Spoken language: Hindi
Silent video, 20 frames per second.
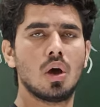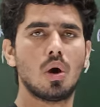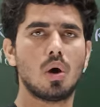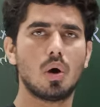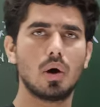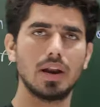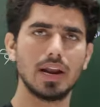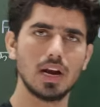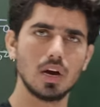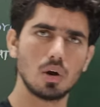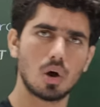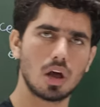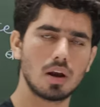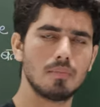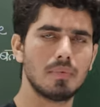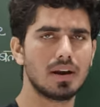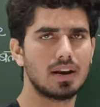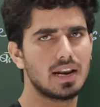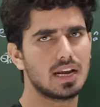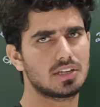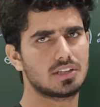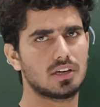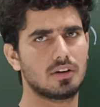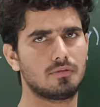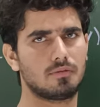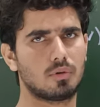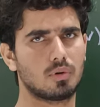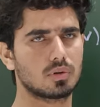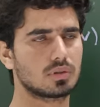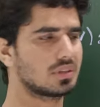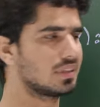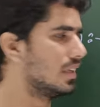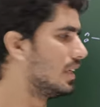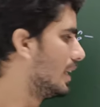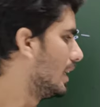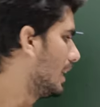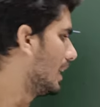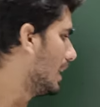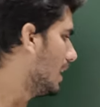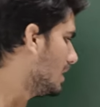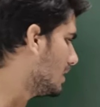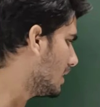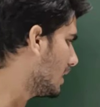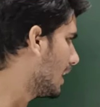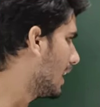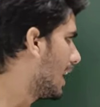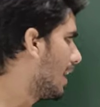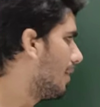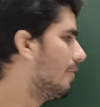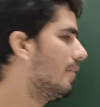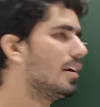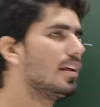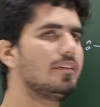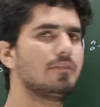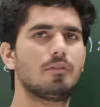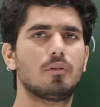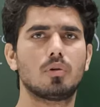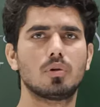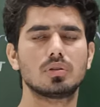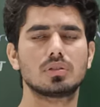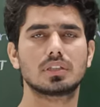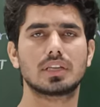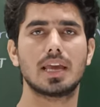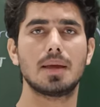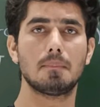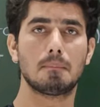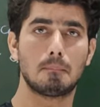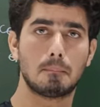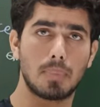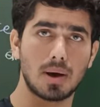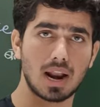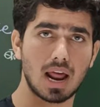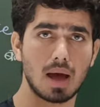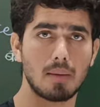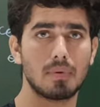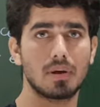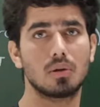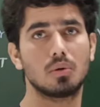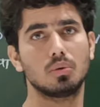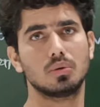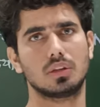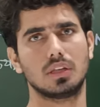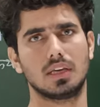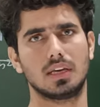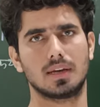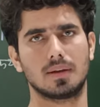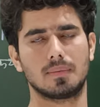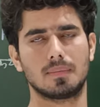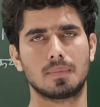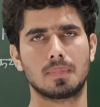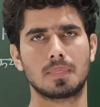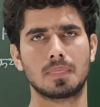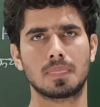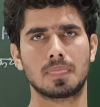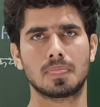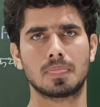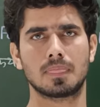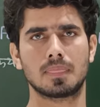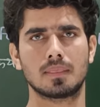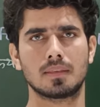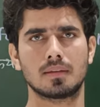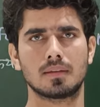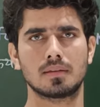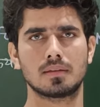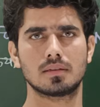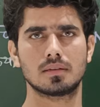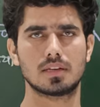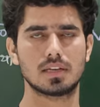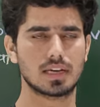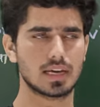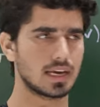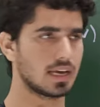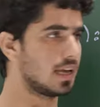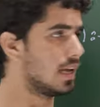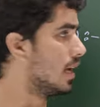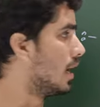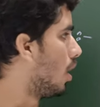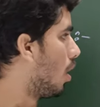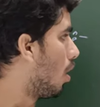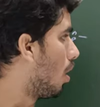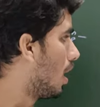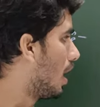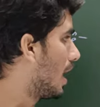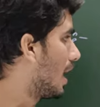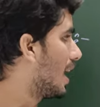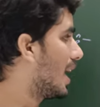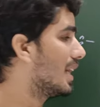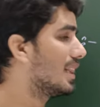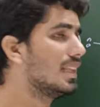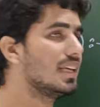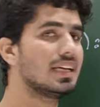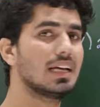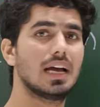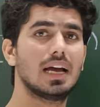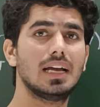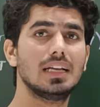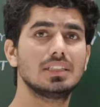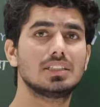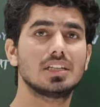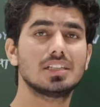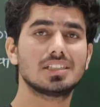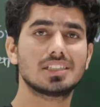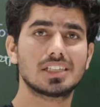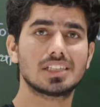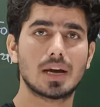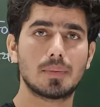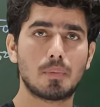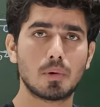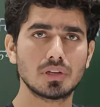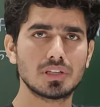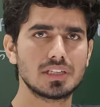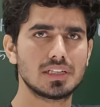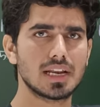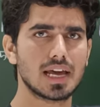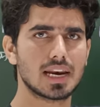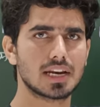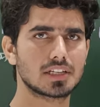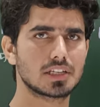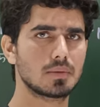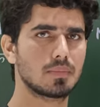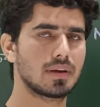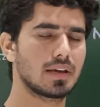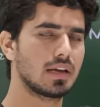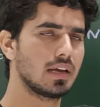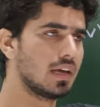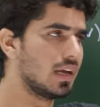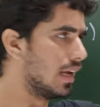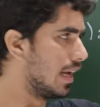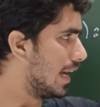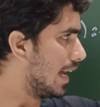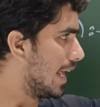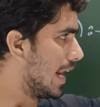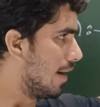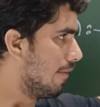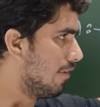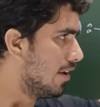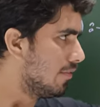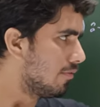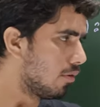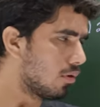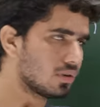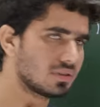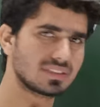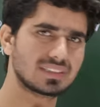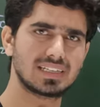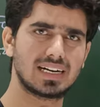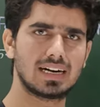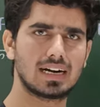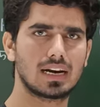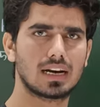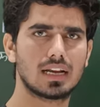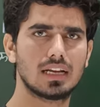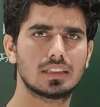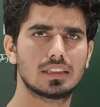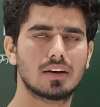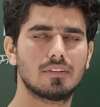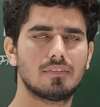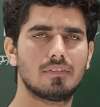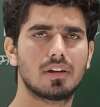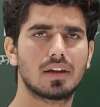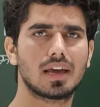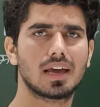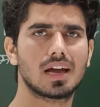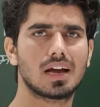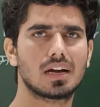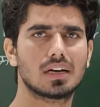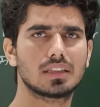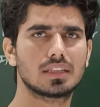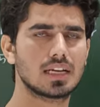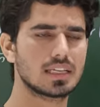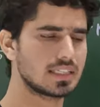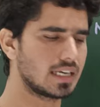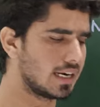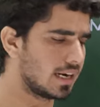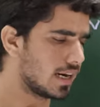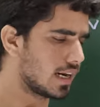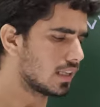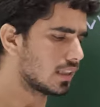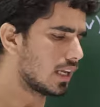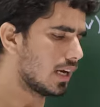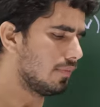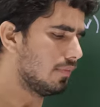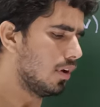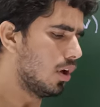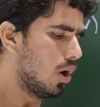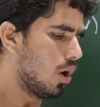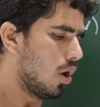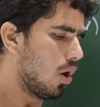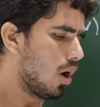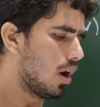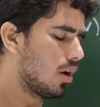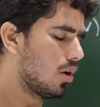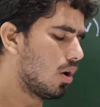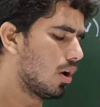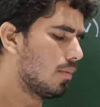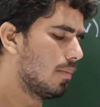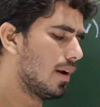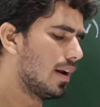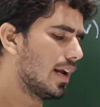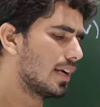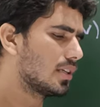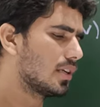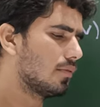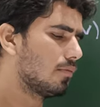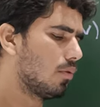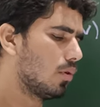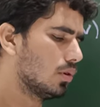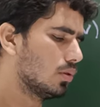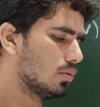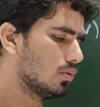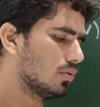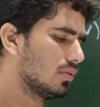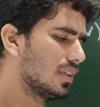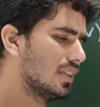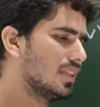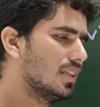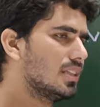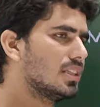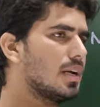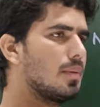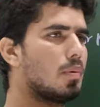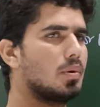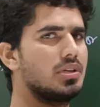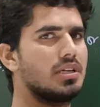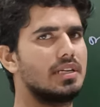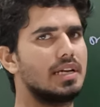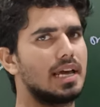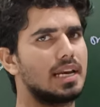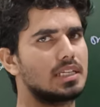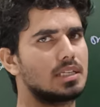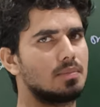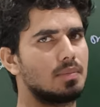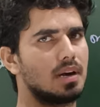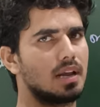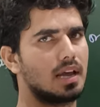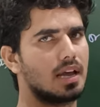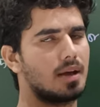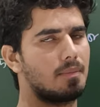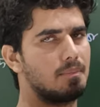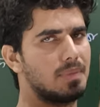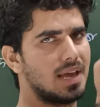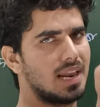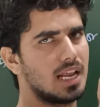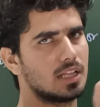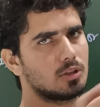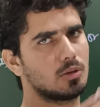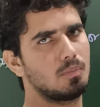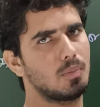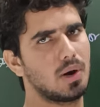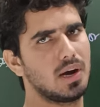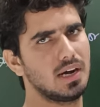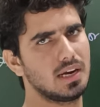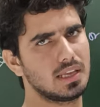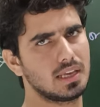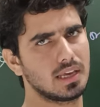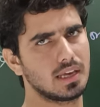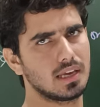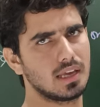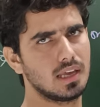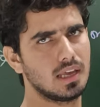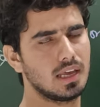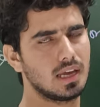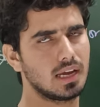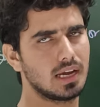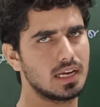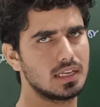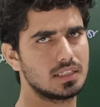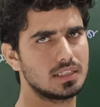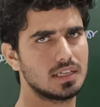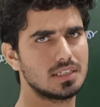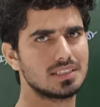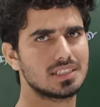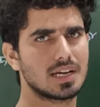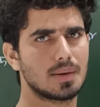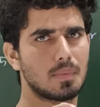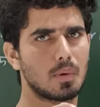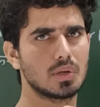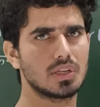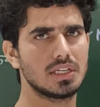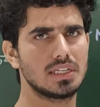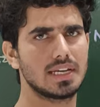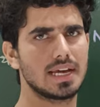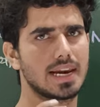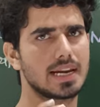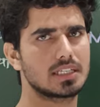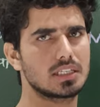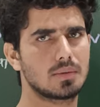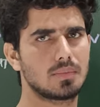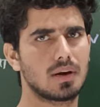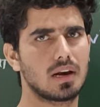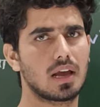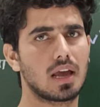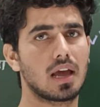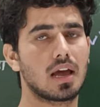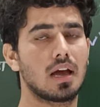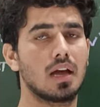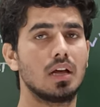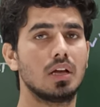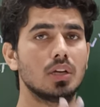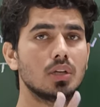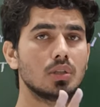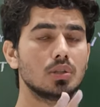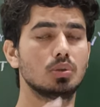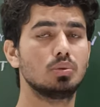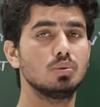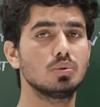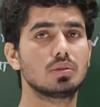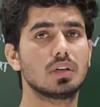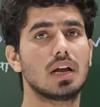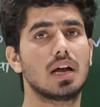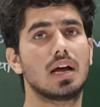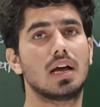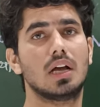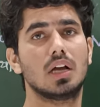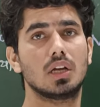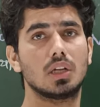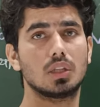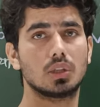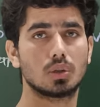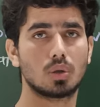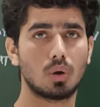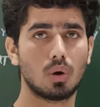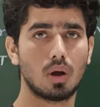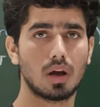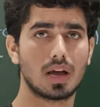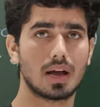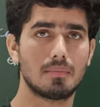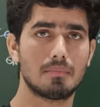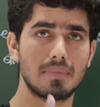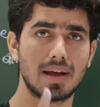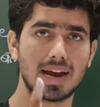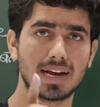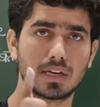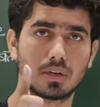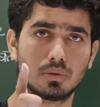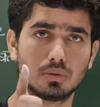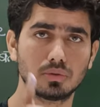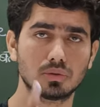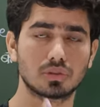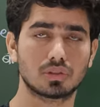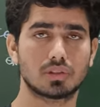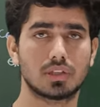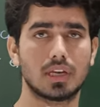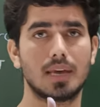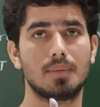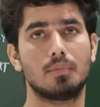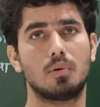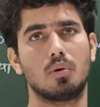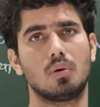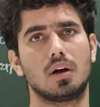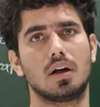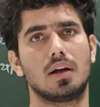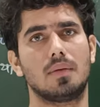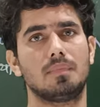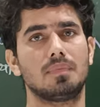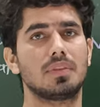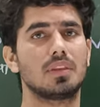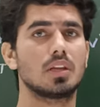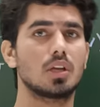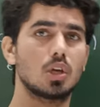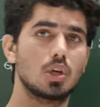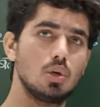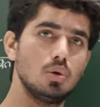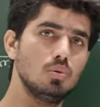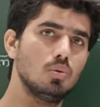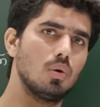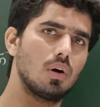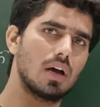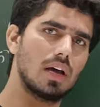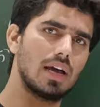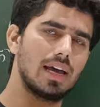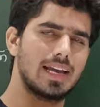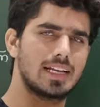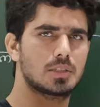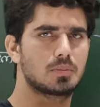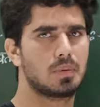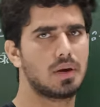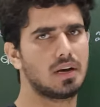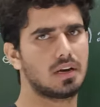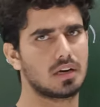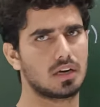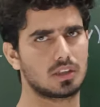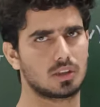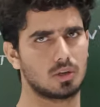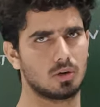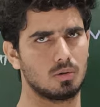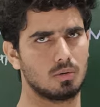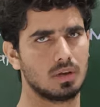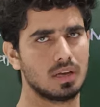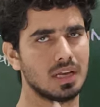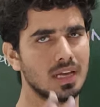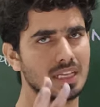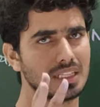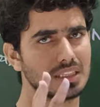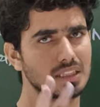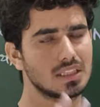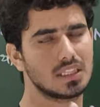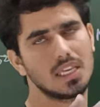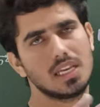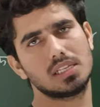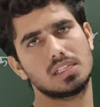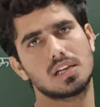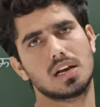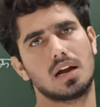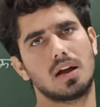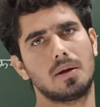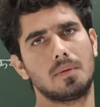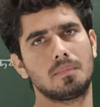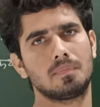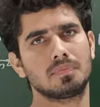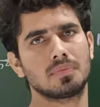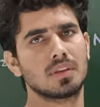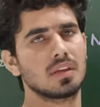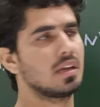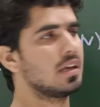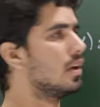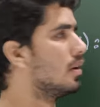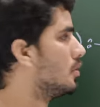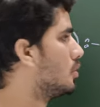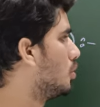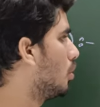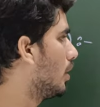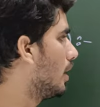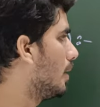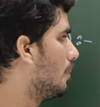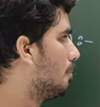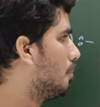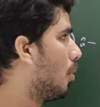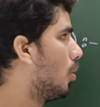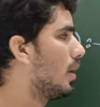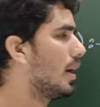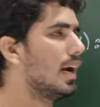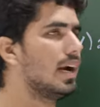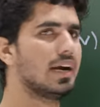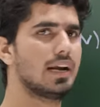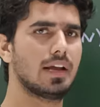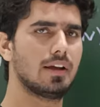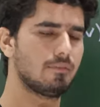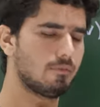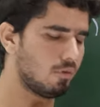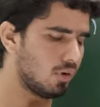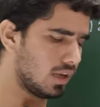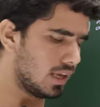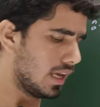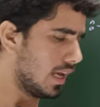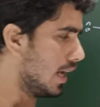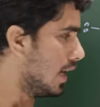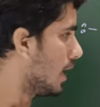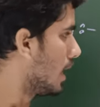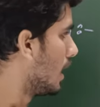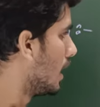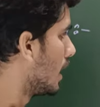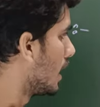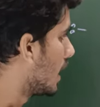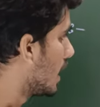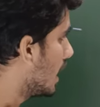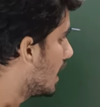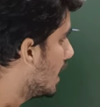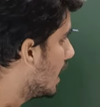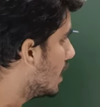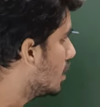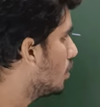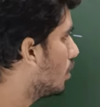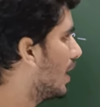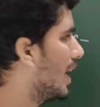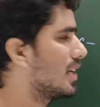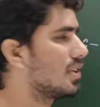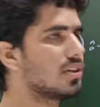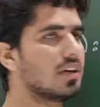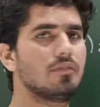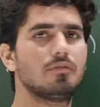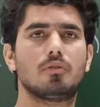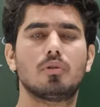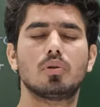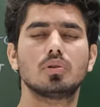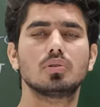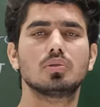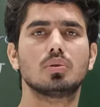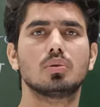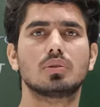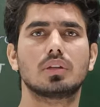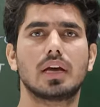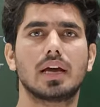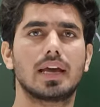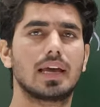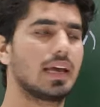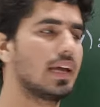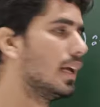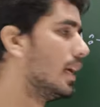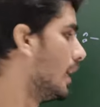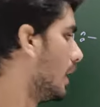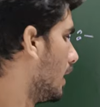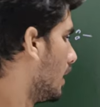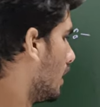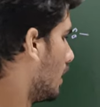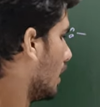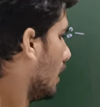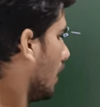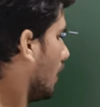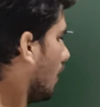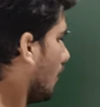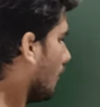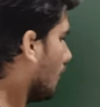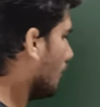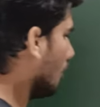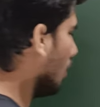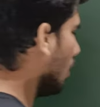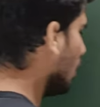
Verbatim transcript: और ये नॉर्मल रिएक्शन फोर्स इस ग्रेविटी फोर्स के बराबर होती है ठीक है और लगाती कहाँ है जस्ट अपोजिट डायरेक्शन में ग्रेविटी फोर्स सेंटर की तरफ लगेगा अर्थ के सेंटर की तरफ और नॉर्मल डायरेक्शन फोर्स उससे जस्ट अपोजिट डायरेक्शन में लगेगा पहला तो पॉइंट ये कि जस्ट अपोजिट डायरेक्शन में लगेगा दूसरा दोनों का मैग्नीट्यूड सेम होगा क्यों होगा एक्सप्लेन करता हूँ तीसरा जो इंपॉर्टेंट है वो ये कि ये जो रिएक्शन फोर्स होता है वो